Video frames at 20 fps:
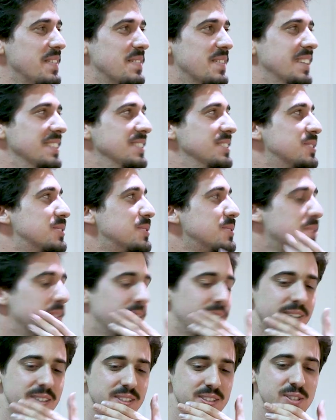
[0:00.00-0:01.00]
et ben, du coup,
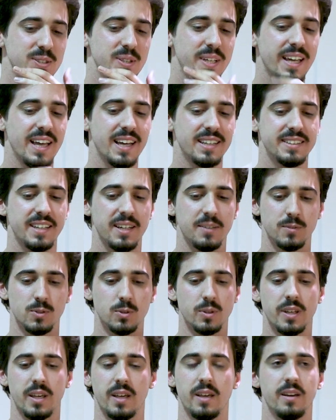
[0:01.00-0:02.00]
euh, ce caractère,
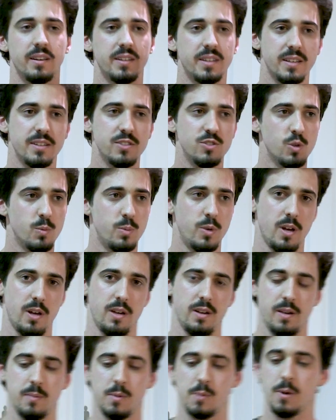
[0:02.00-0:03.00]
donc, qui, est, qui existe depuis
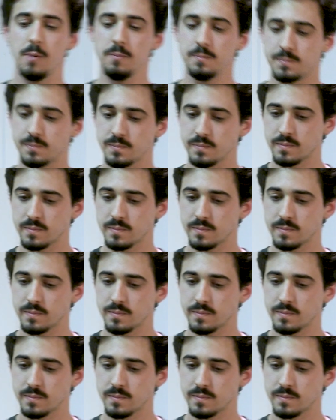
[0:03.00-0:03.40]
un, moment,